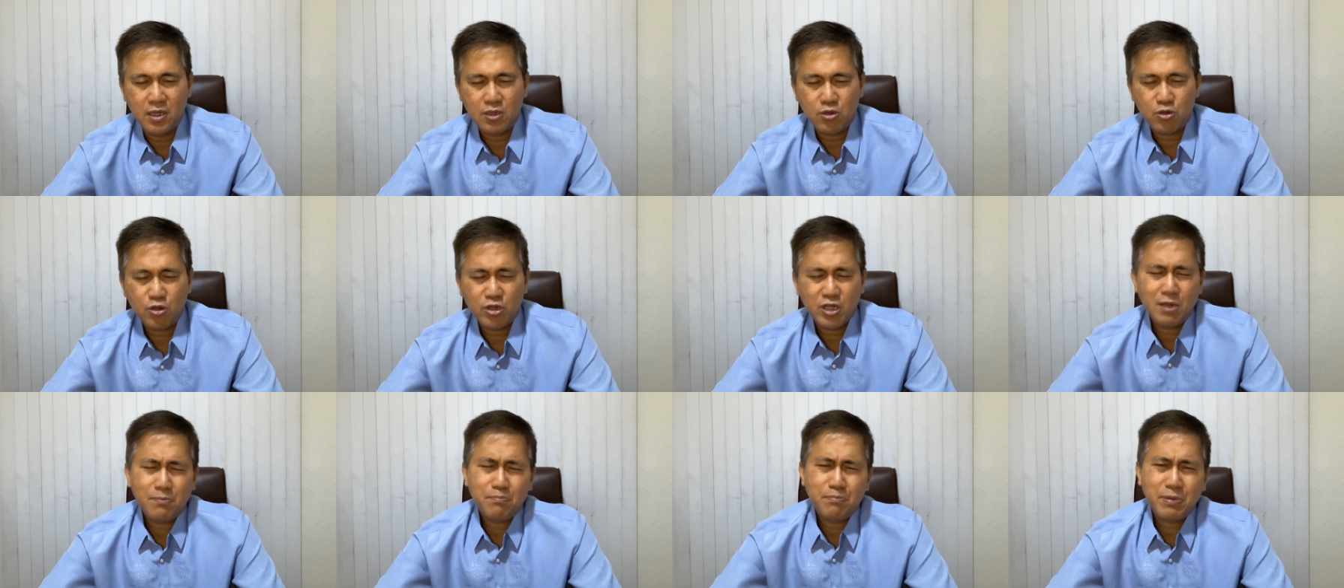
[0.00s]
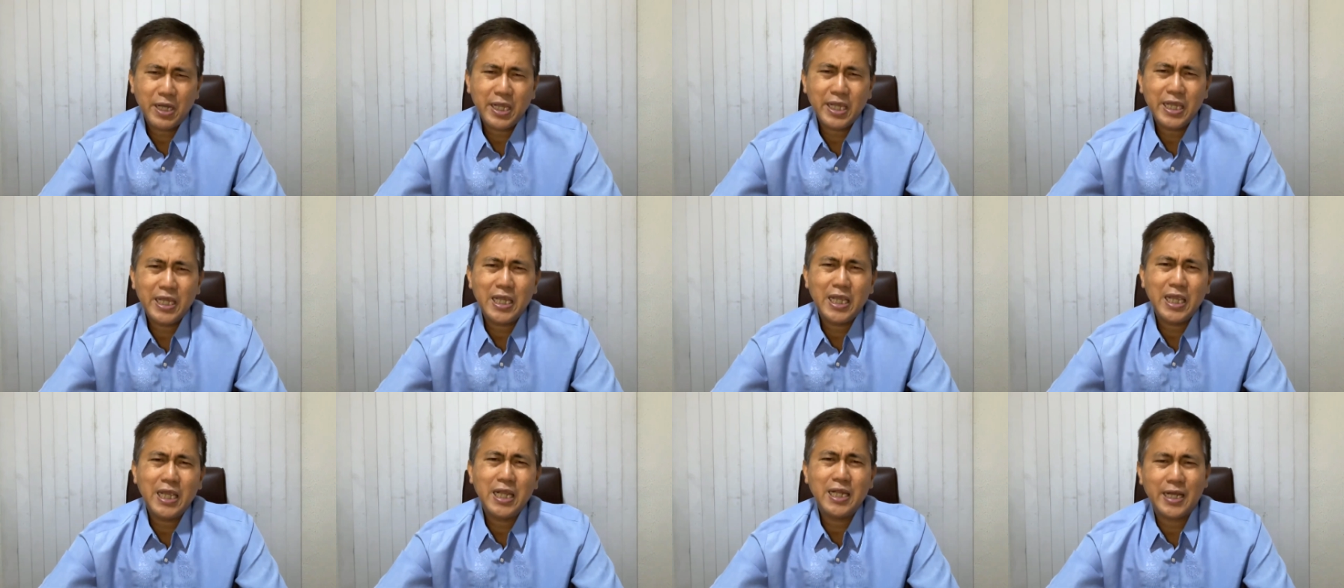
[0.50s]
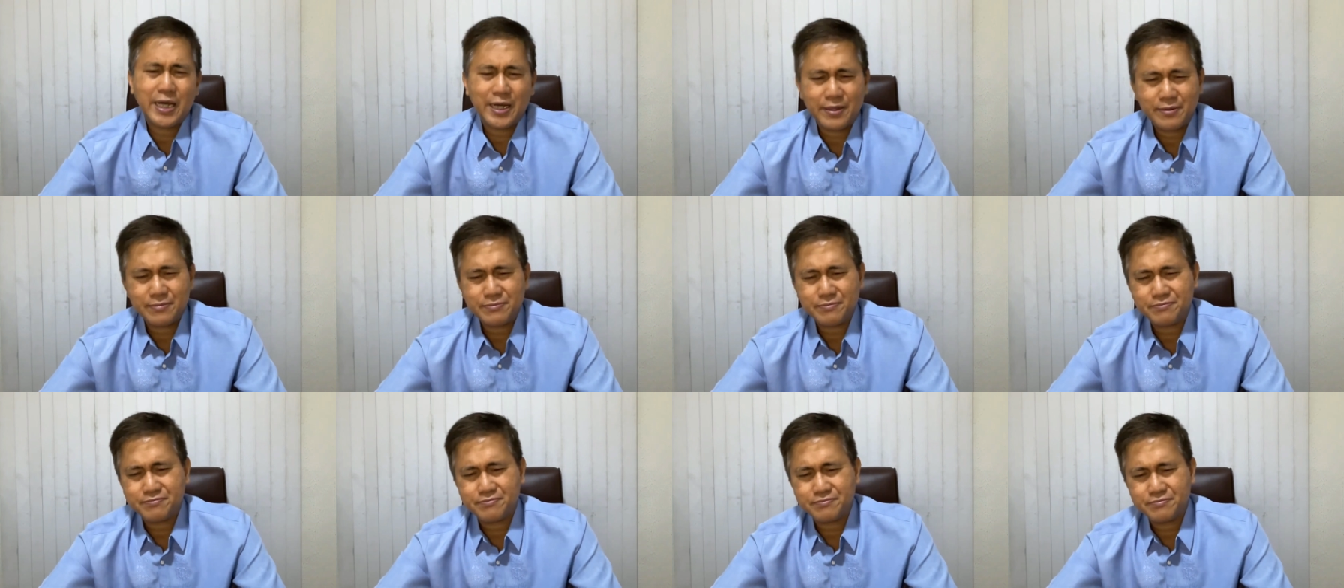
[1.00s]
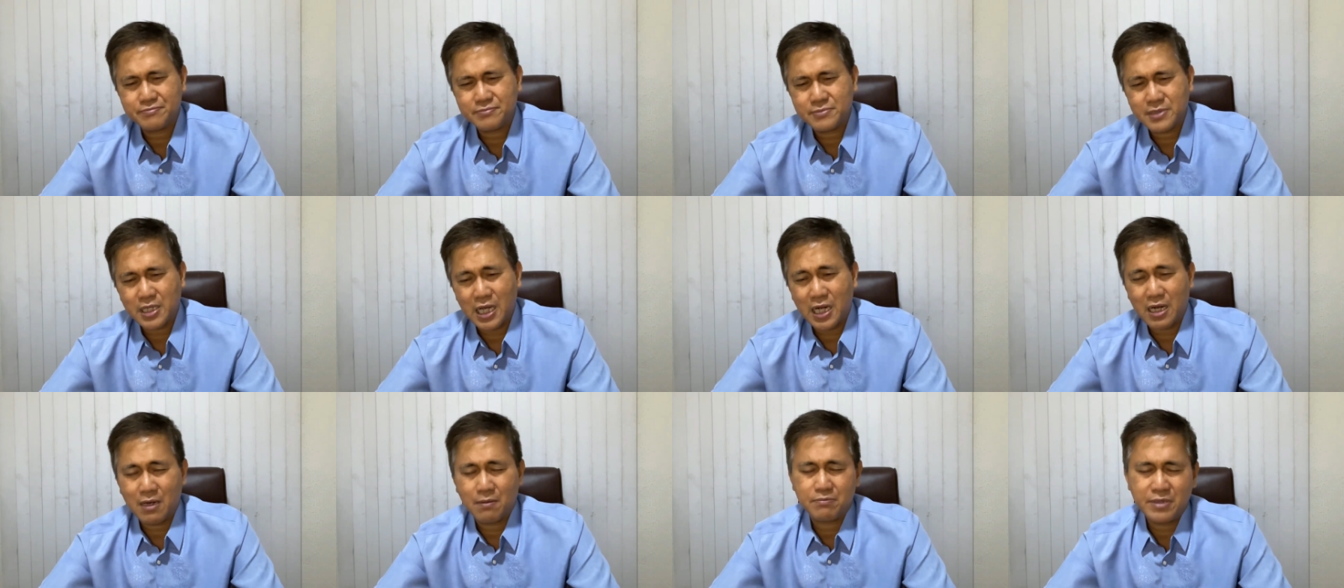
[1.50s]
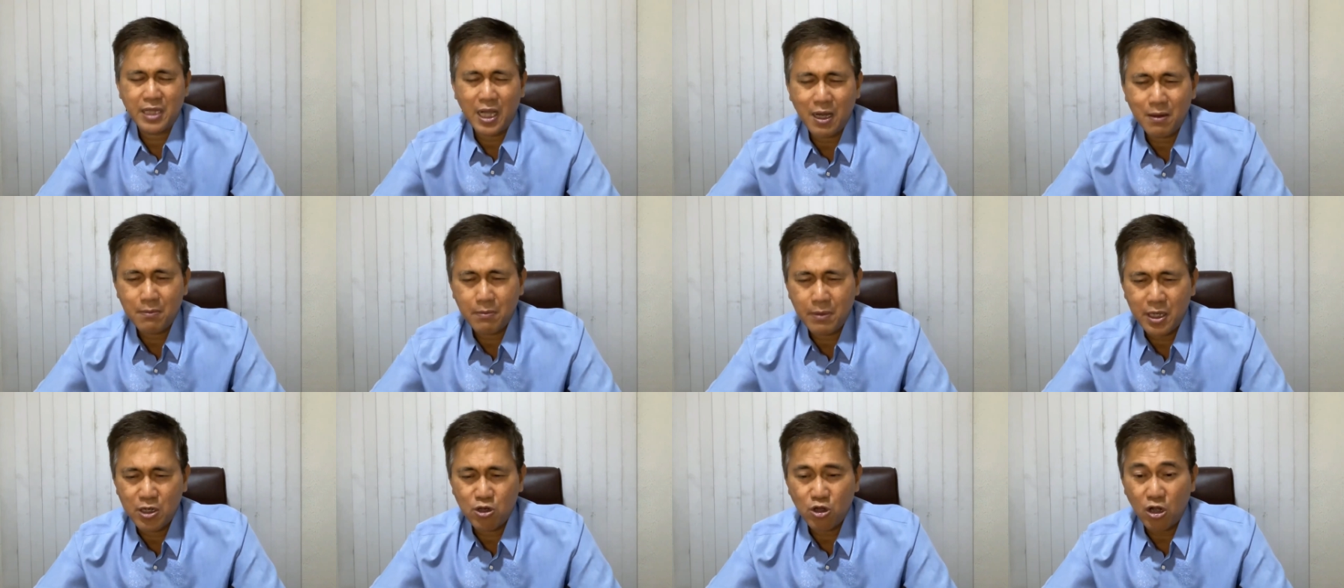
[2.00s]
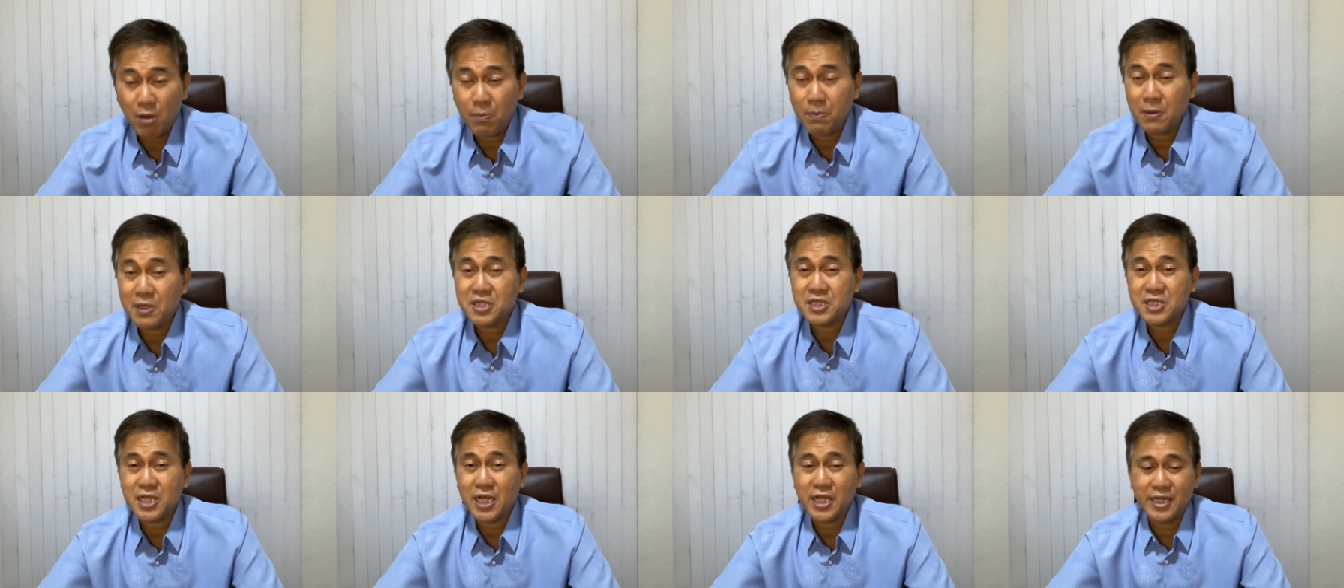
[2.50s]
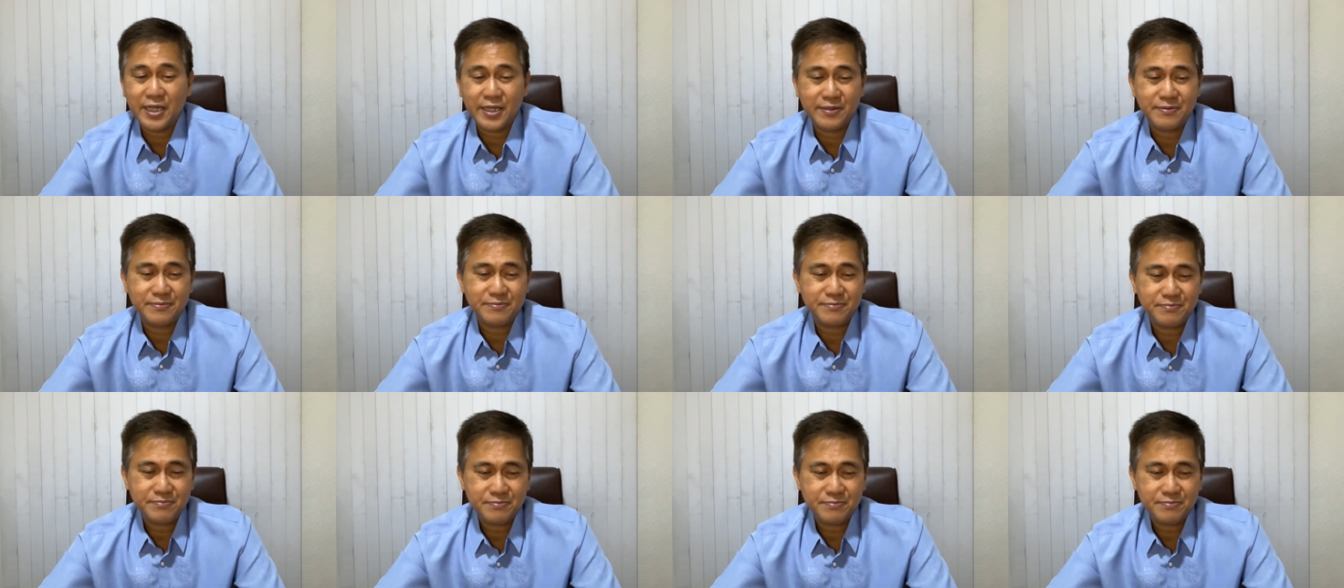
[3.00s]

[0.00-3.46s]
Ito ng panghihina, karamdaman o kapansanan